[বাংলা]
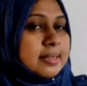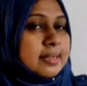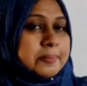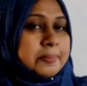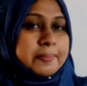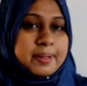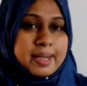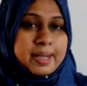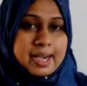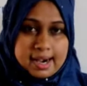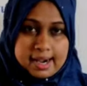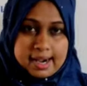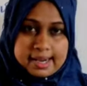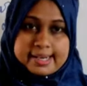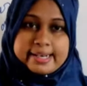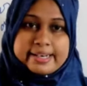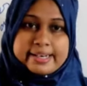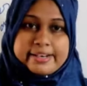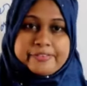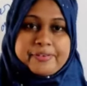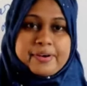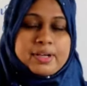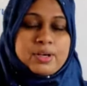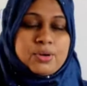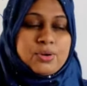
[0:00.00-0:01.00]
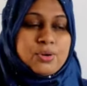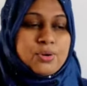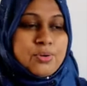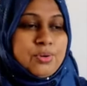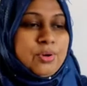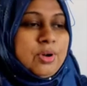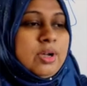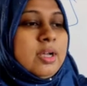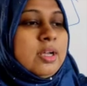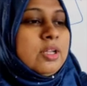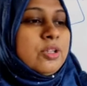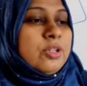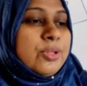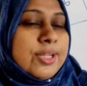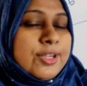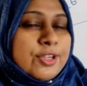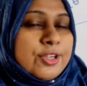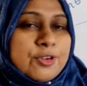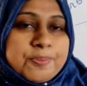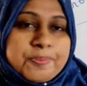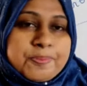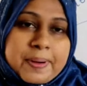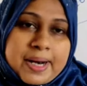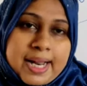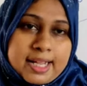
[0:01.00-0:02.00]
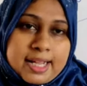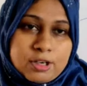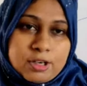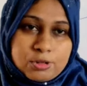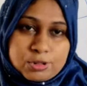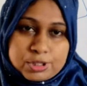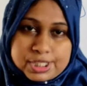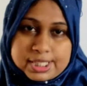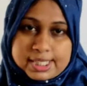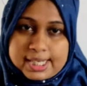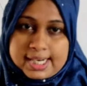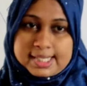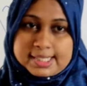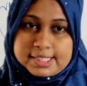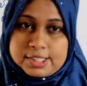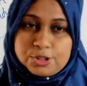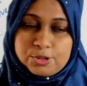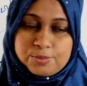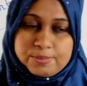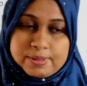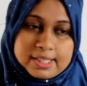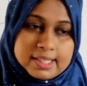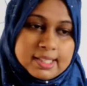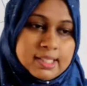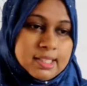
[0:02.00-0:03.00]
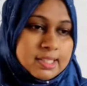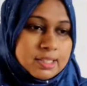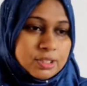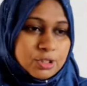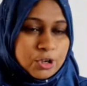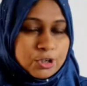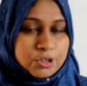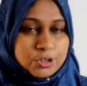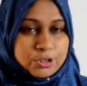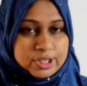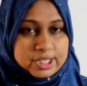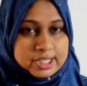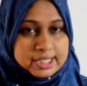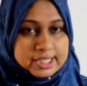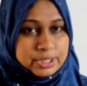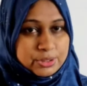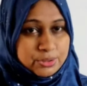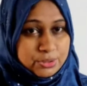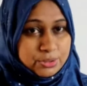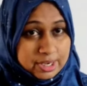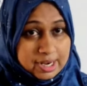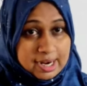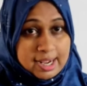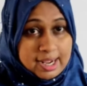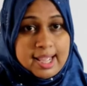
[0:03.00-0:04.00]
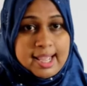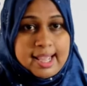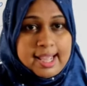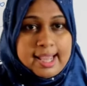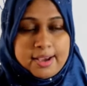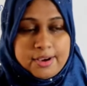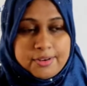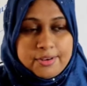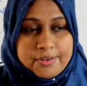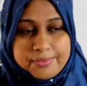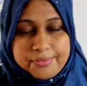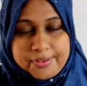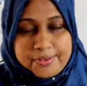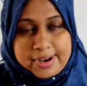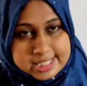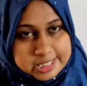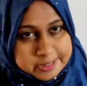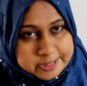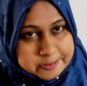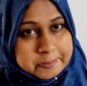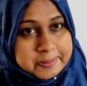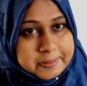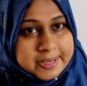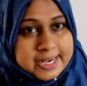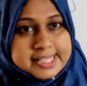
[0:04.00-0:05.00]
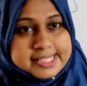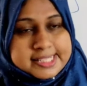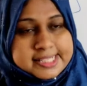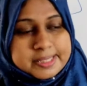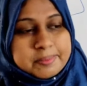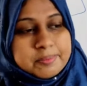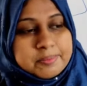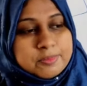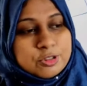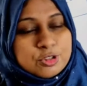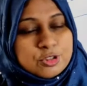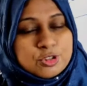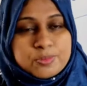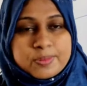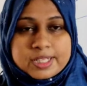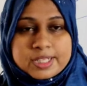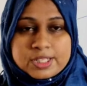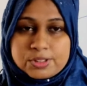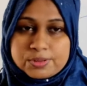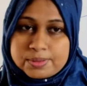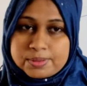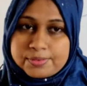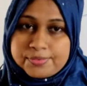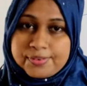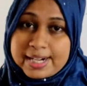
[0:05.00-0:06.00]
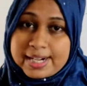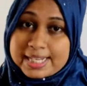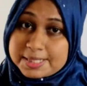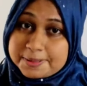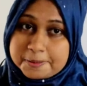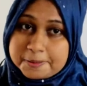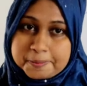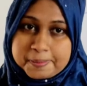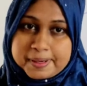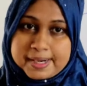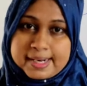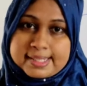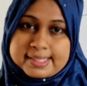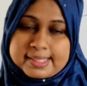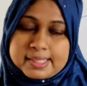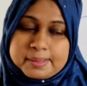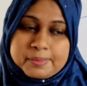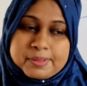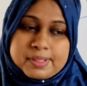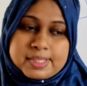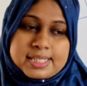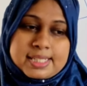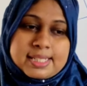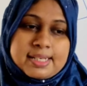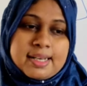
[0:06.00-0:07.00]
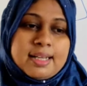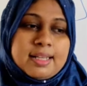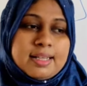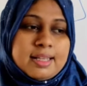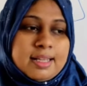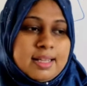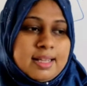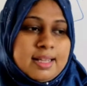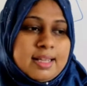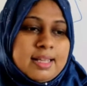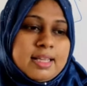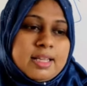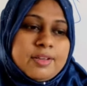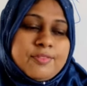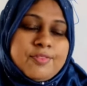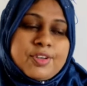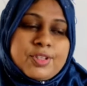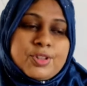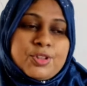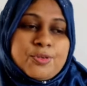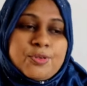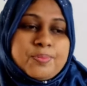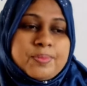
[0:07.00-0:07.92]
আইডেন্টিফাই করো এরকম প্রায় কোশ্চেন আসে তোমাদের নট অনলি ইন ওর ফার্স্ট পেপার এক্সাম শুধুমাত্র তোমার ফার্স্ট পেপার এক্সামে আসে না ইভেন তুমি